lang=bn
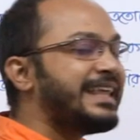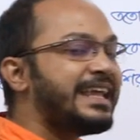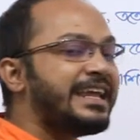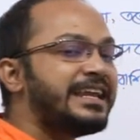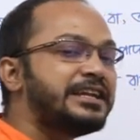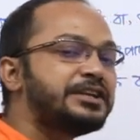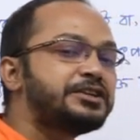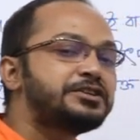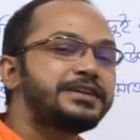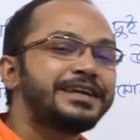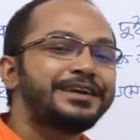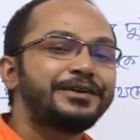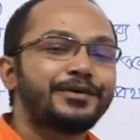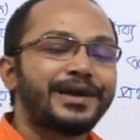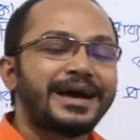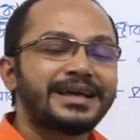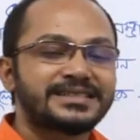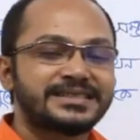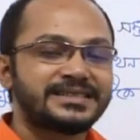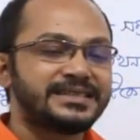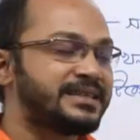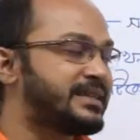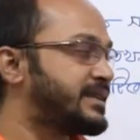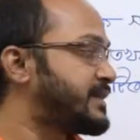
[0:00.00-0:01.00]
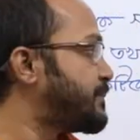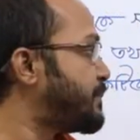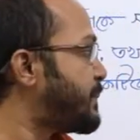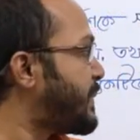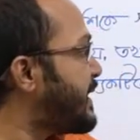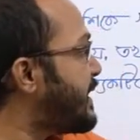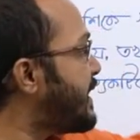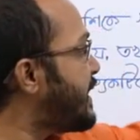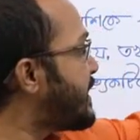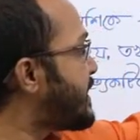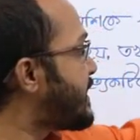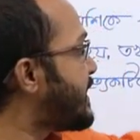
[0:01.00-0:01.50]
তিনটি রাশি
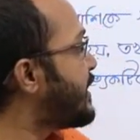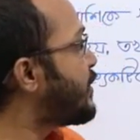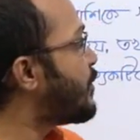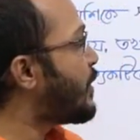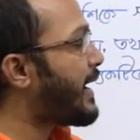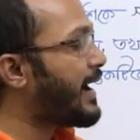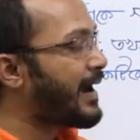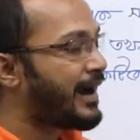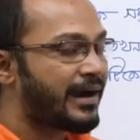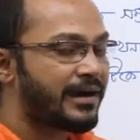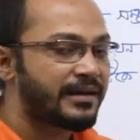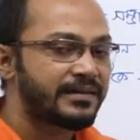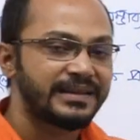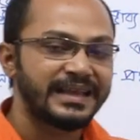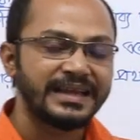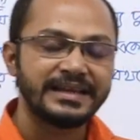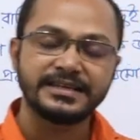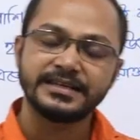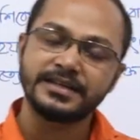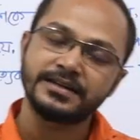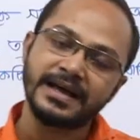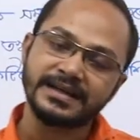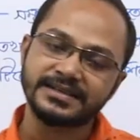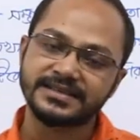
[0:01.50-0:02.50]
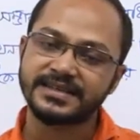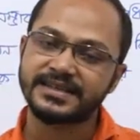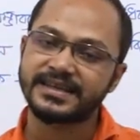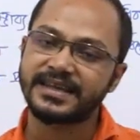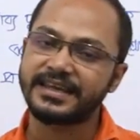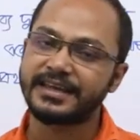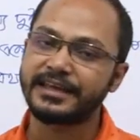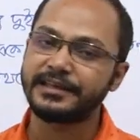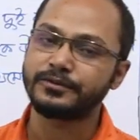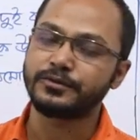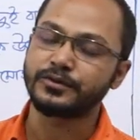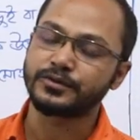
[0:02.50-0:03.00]
পি কিউ আর তিনটি রাশিকে
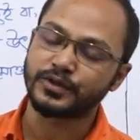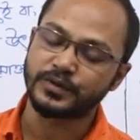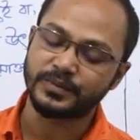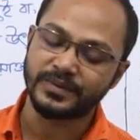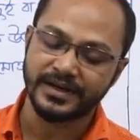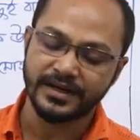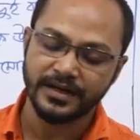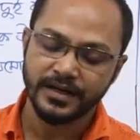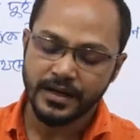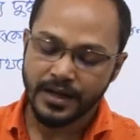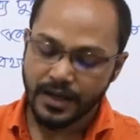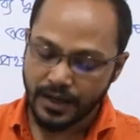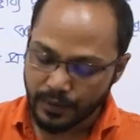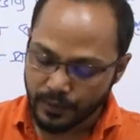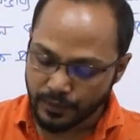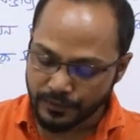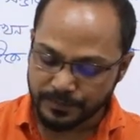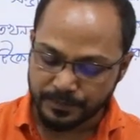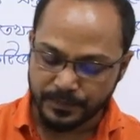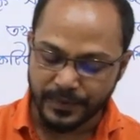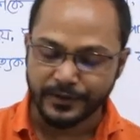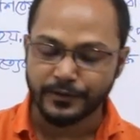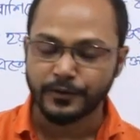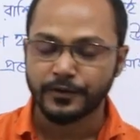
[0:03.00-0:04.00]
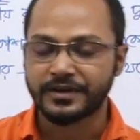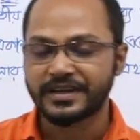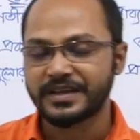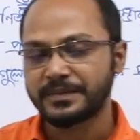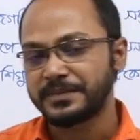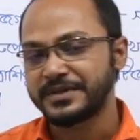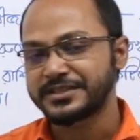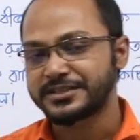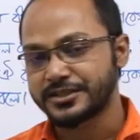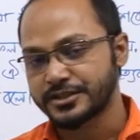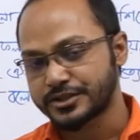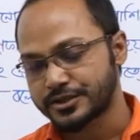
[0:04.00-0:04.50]
কিন্তু তোমার উৎপাদককে
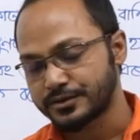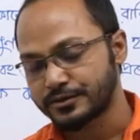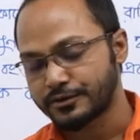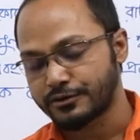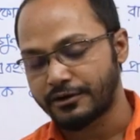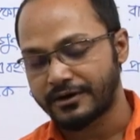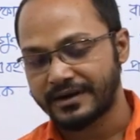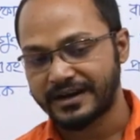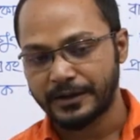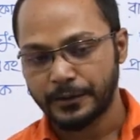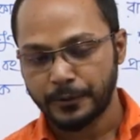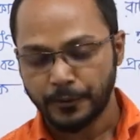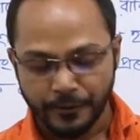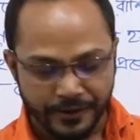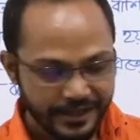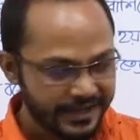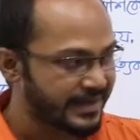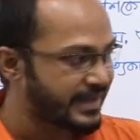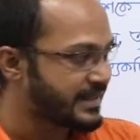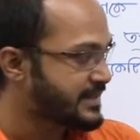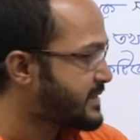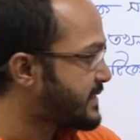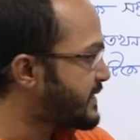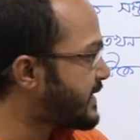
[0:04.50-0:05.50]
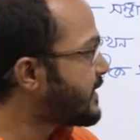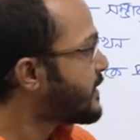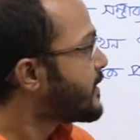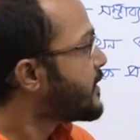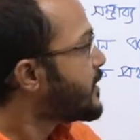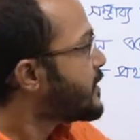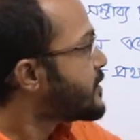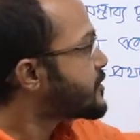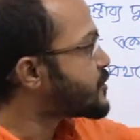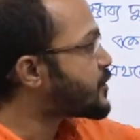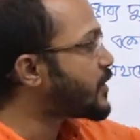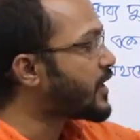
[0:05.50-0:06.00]
বিশ্লেষণ করা হয়ে গেছে
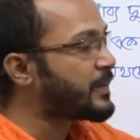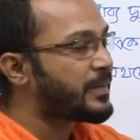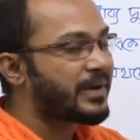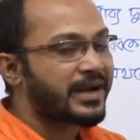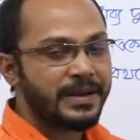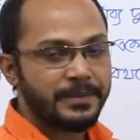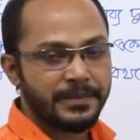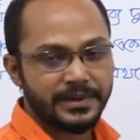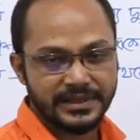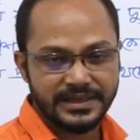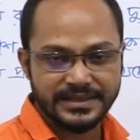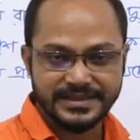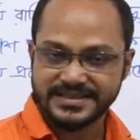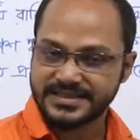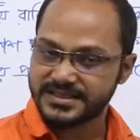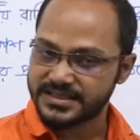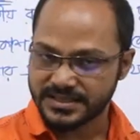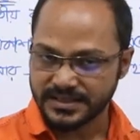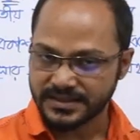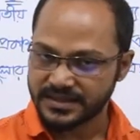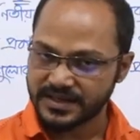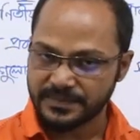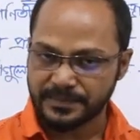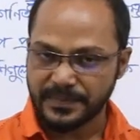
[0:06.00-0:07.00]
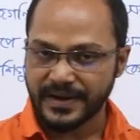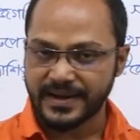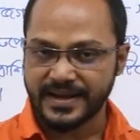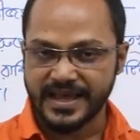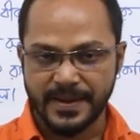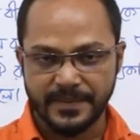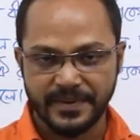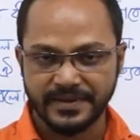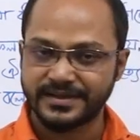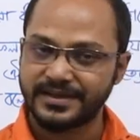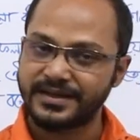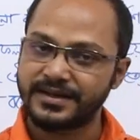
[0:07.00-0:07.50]
সো এবার আমাদের ডিসিশনের পালা
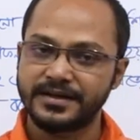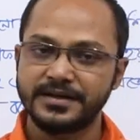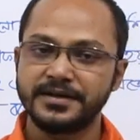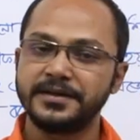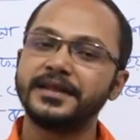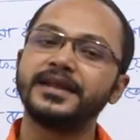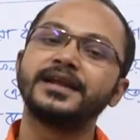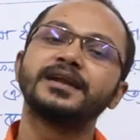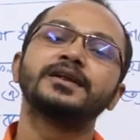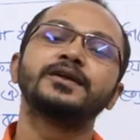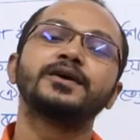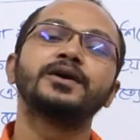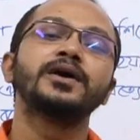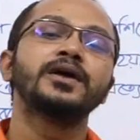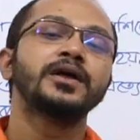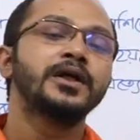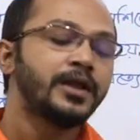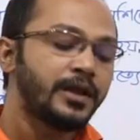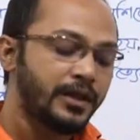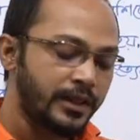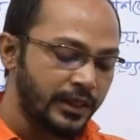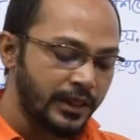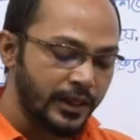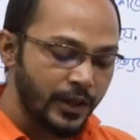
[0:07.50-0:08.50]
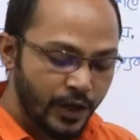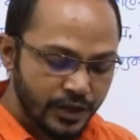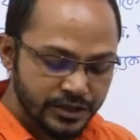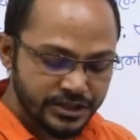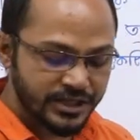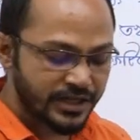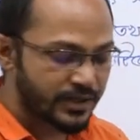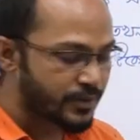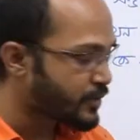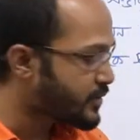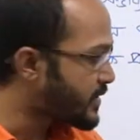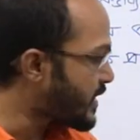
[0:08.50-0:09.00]
আমাদের নির্ণয়
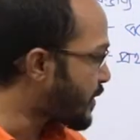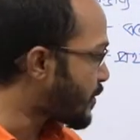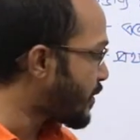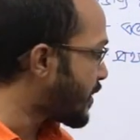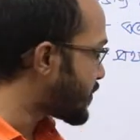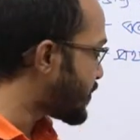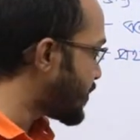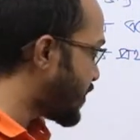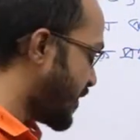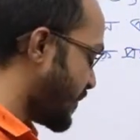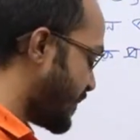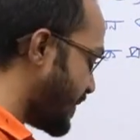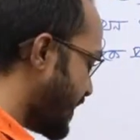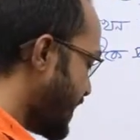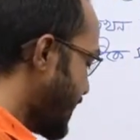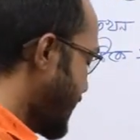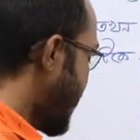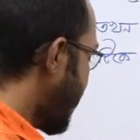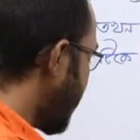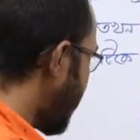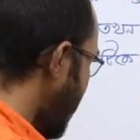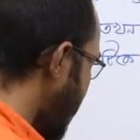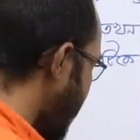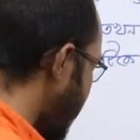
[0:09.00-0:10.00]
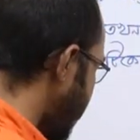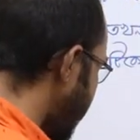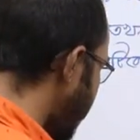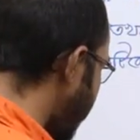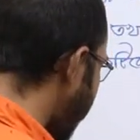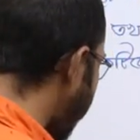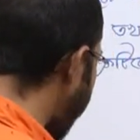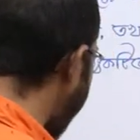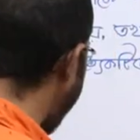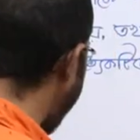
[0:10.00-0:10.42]
লসাগুটা কত হবে তো বন্ধুরা